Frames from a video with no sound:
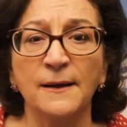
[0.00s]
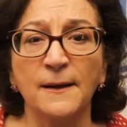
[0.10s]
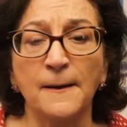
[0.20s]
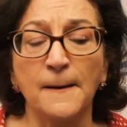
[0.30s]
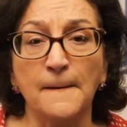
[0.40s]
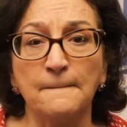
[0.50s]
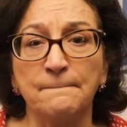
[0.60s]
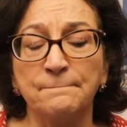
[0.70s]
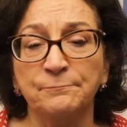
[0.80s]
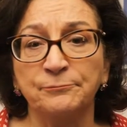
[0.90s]

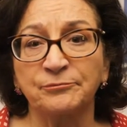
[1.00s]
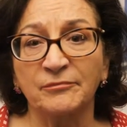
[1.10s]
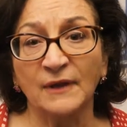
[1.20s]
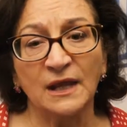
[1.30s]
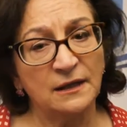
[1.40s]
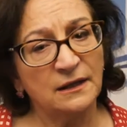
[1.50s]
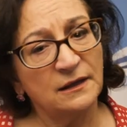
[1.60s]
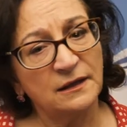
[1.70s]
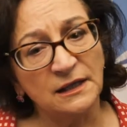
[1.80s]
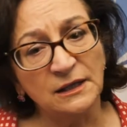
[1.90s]
Um,
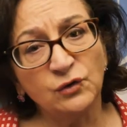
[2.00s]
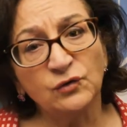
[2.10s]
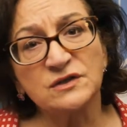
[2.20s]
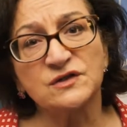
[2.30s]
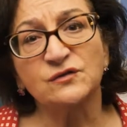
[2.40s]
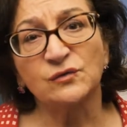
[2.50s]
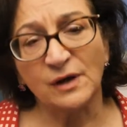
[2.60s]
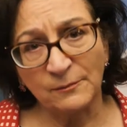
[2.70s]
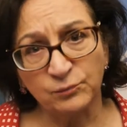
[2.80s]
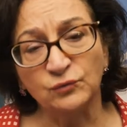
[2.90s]
il corso
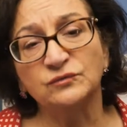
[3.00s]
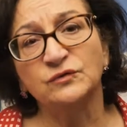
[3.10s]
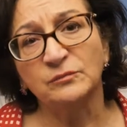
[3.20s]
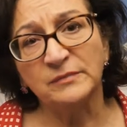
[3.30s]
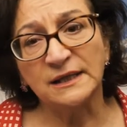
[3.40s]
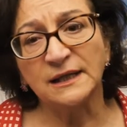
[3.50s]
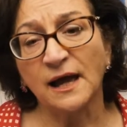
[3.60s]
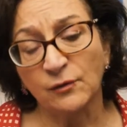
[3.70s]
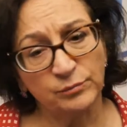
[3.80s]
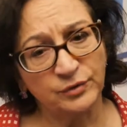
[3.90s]
appunto
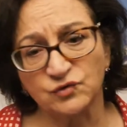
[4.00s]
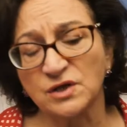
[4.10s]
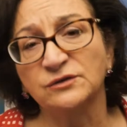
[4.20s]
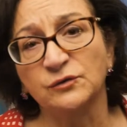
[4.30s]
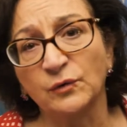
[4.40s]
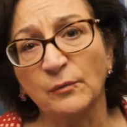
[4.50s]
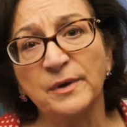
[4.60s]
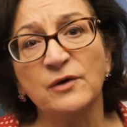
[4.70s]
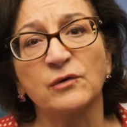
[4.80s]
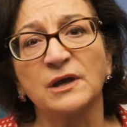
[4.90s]
Mira è un progetto
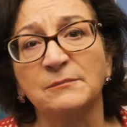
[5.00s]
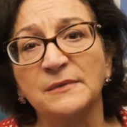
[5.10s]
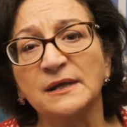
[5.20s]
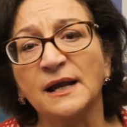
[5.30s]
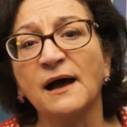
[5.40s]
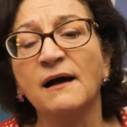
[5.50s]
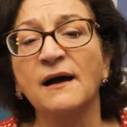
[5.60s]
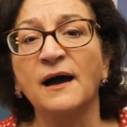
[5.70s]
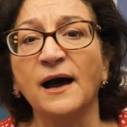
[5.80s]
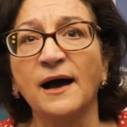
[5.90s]
europeo che mira
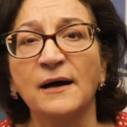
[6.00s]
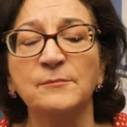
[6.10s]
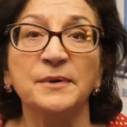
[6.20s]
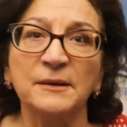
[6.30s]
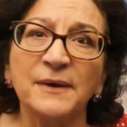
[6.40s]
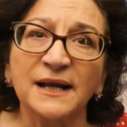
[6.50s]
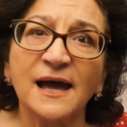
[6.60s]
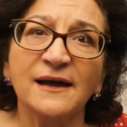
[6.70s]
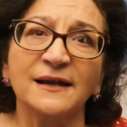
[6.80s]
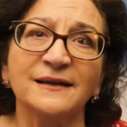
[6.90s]
a
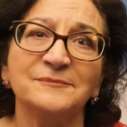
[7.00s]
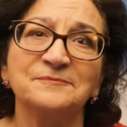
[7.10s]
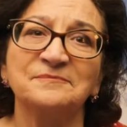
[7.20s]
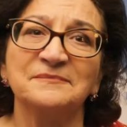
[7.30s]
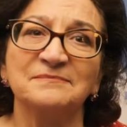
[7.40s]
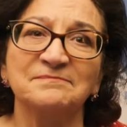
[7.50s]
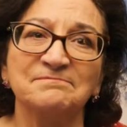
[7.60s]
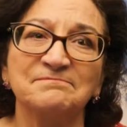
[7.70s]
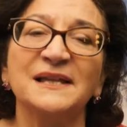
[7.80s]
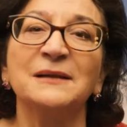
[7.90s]
preparare mh,
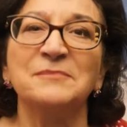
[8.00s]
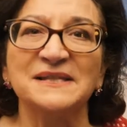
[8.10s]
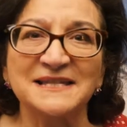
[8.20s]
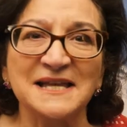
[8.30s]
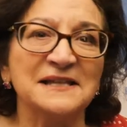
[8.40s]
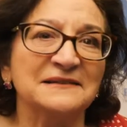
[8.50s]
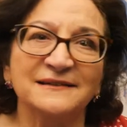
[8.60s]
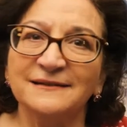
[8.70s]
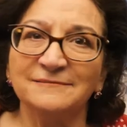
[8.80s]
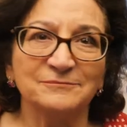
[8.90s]
i
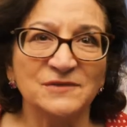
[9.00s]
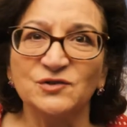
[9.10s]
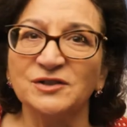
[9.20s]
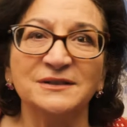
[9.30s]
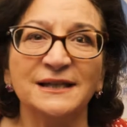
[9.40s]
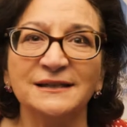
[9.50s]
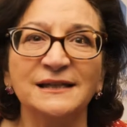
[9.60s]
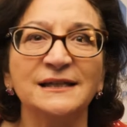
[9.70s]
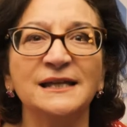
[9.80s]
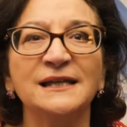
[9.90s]
pazienti, i
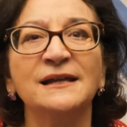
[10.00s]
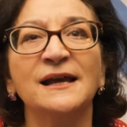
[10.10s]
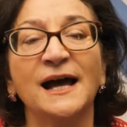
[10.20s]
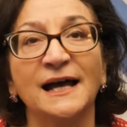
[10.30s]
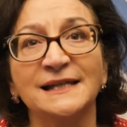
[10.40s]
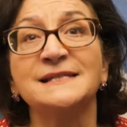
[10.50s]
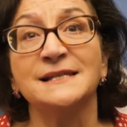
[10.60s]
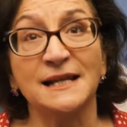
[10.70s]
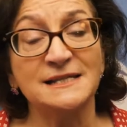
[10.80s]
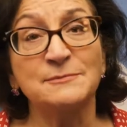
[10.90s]
cittadini ad
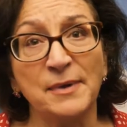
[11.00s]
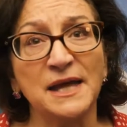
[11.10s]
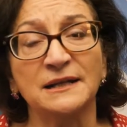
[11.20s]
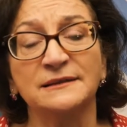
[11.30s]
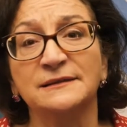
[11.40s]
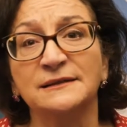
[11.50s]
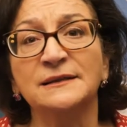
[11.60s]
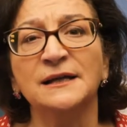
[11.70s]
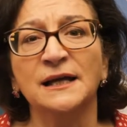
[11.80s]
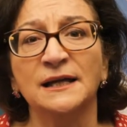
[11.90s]
essere esperti
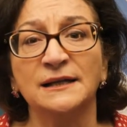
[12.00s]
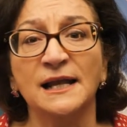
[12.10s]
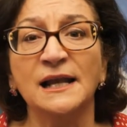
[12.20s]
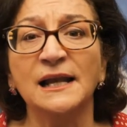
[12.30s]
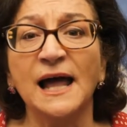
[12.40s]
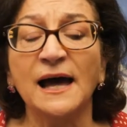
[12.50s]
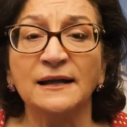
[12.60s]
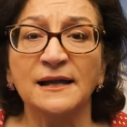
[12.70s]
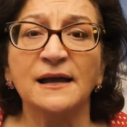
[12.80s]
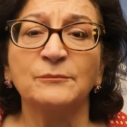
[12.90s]

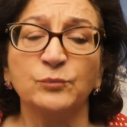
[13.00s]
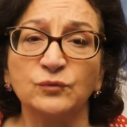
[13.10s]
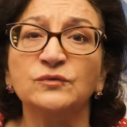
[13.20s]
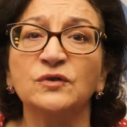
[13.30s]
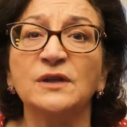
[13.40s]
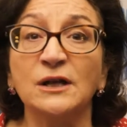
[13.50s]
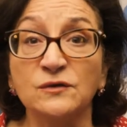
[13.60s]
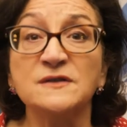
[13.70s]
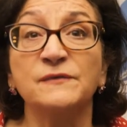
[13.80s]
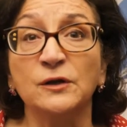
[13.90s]
nell'area appunto
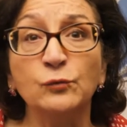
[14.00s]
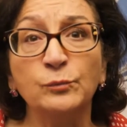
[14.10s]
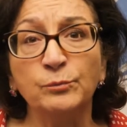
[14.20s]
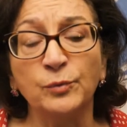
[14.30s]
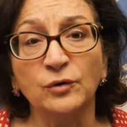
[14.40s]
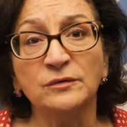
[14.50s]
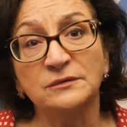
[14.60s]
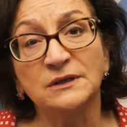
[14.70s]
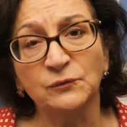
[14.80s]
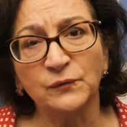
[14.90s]
dello sviluppo
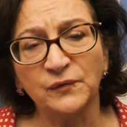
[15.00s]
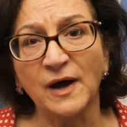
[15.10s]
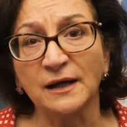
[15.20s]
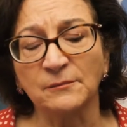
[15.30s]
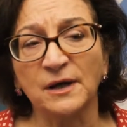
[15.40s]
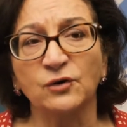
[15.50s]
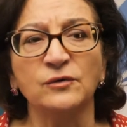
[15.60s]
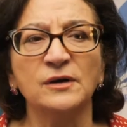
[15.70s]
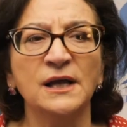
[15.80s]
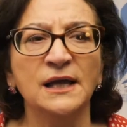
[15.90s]
di un
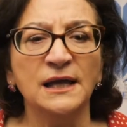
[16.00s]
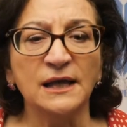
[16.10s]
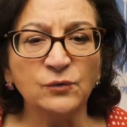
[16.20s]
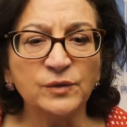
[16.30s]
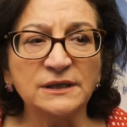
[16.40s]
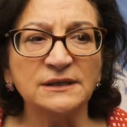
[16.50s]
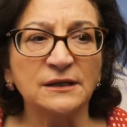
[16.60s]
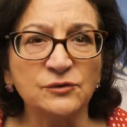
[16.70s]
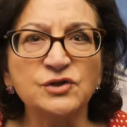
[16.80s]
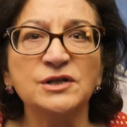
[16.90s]
farmaco e quindi
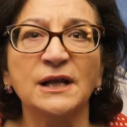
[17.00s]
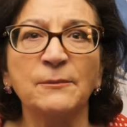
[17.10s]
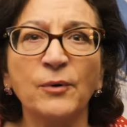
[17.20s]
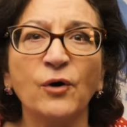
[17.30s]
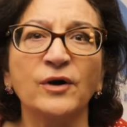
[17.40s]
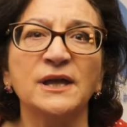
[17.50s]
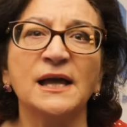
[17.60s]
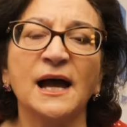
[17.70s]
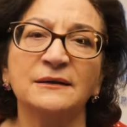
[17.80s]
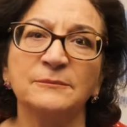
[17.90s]
riuscire
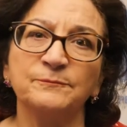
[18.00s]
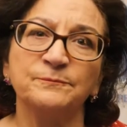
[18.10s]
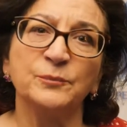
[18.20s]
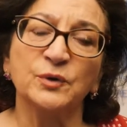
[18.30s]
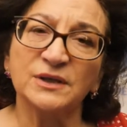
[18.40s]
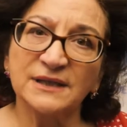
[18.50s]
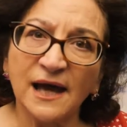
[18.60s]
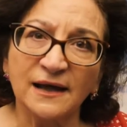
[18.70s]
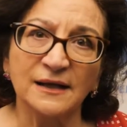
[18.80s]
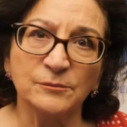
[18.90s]
poi a
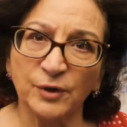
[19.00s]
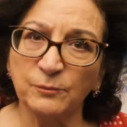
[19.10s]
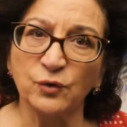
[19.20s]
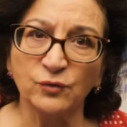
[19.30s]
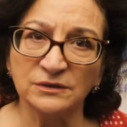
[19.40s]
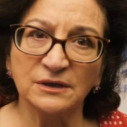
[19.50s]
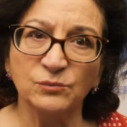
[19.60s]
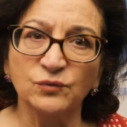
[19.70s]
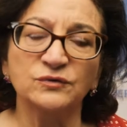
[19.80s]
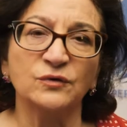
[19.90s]
portare il proprio
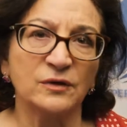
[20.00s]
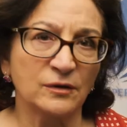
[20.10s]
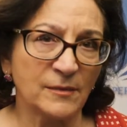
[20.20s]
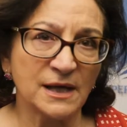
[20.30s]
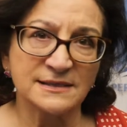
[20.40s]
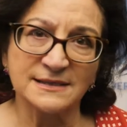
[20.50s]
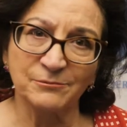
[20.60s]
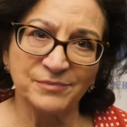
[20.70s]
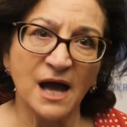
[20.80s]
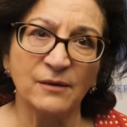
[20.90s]
contributo che ormai
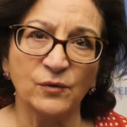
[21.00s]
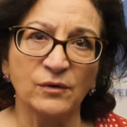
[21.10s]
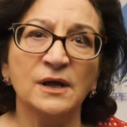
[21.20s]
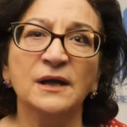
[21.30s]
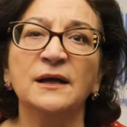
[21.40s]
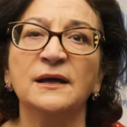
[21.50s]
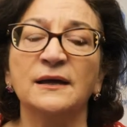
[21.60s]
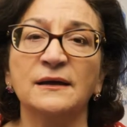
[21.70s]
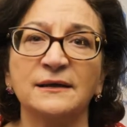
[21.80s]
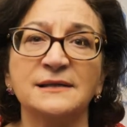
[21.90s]
sappiamo
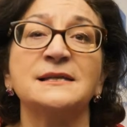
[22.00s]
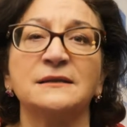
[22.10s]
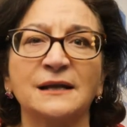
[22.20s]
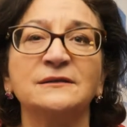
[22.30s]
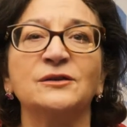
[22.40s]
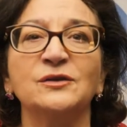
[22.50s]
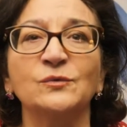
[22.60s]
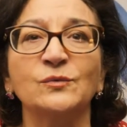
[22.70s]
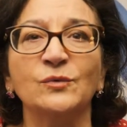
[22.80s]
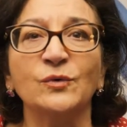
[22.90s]
eh, che si tratta di
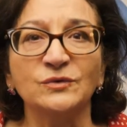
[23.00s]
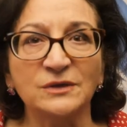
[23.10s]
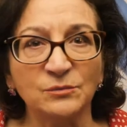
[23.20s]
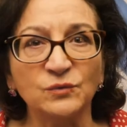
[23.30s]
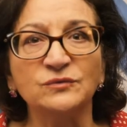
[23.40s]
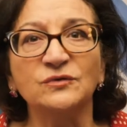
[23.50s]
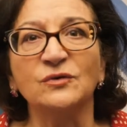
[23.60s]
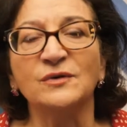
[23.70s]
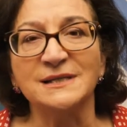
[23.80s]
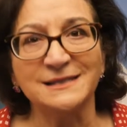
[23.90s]
un
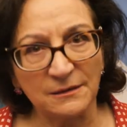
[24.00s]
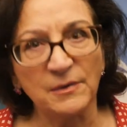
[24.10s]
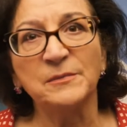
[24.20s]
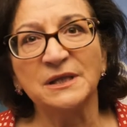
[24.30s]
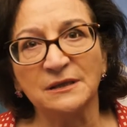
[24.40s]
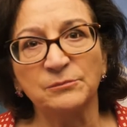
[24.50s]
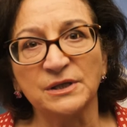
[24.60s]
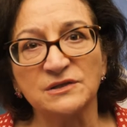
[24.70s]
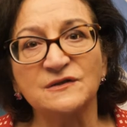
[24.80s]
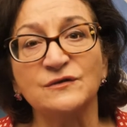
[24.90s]
contributo estremamente
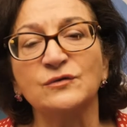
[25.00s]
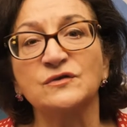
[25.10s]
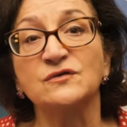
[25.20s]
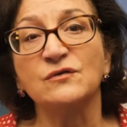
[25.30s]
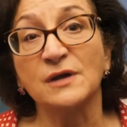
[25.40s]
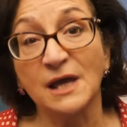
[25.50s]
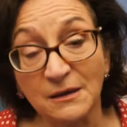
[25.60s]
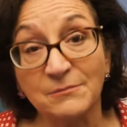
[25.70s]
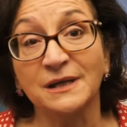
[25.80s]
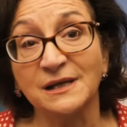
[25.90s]
prezioso
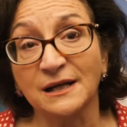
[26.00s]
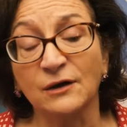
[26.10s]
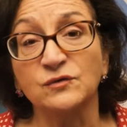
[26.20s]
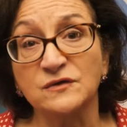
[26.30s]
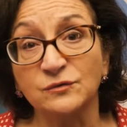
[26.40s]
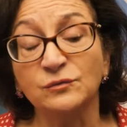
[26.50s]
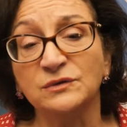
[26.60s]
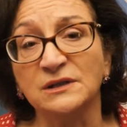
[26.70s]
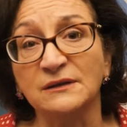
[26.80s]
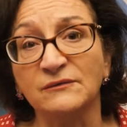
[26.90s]
e in maniera
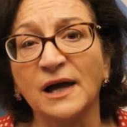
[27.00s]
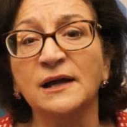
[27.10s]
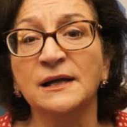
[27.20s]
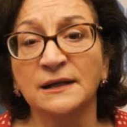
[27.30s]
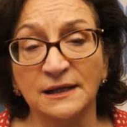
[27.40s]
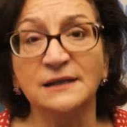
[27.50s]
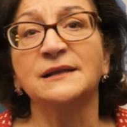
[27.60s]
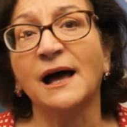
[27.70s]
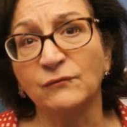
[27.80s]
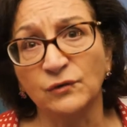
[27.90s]
costruttiva nei
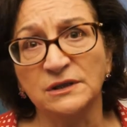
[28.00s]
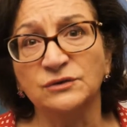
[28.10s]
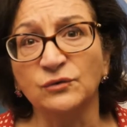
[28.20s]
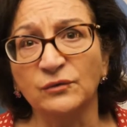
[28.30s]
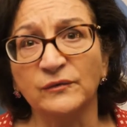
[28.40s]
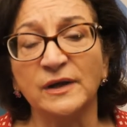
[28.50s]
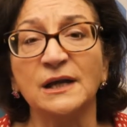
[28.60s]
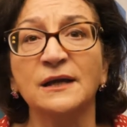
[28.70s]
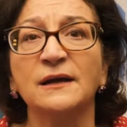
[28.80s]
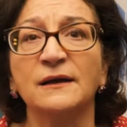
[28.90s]
tavoli dove,
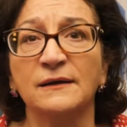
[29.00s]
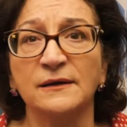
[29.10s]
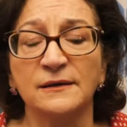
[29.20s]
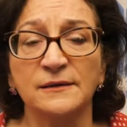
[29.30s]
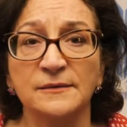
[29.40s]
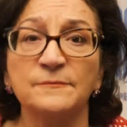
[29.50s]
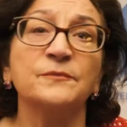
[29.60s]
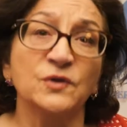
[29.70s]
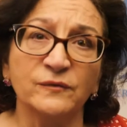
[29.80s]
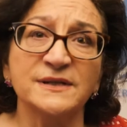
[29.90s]
eh,
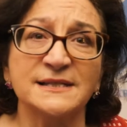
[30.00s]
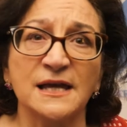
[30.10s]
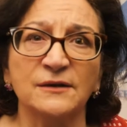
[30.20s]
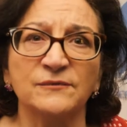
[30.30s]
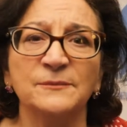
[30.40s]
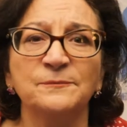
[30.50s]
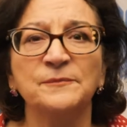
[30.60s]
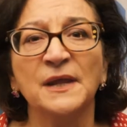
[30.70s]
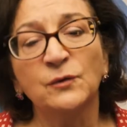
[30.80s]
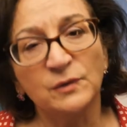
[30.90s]
dove serve.
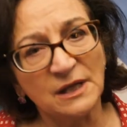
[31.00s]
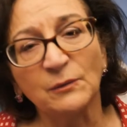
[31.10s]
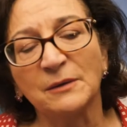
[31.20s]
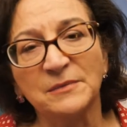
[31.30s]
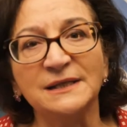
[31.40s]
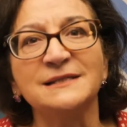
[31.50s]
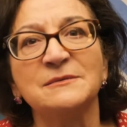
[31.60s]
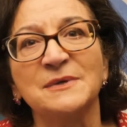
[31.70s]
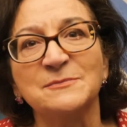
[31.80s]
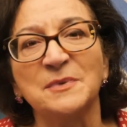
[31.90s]
Quindi è una
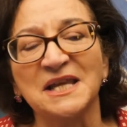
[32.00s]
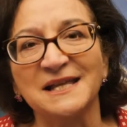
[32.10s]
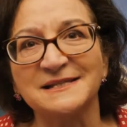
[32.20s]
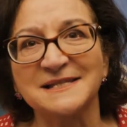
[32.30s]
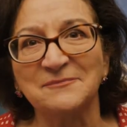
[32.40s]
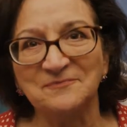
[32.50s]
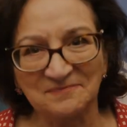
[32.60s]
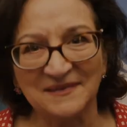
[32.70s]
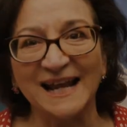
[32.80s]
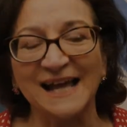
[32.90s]
bellissima esperienza.
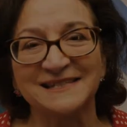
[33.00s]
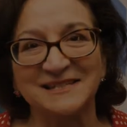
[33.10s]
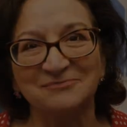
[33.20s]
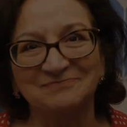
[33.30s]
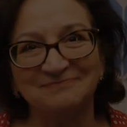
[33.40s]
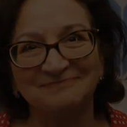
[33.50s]
Grazie.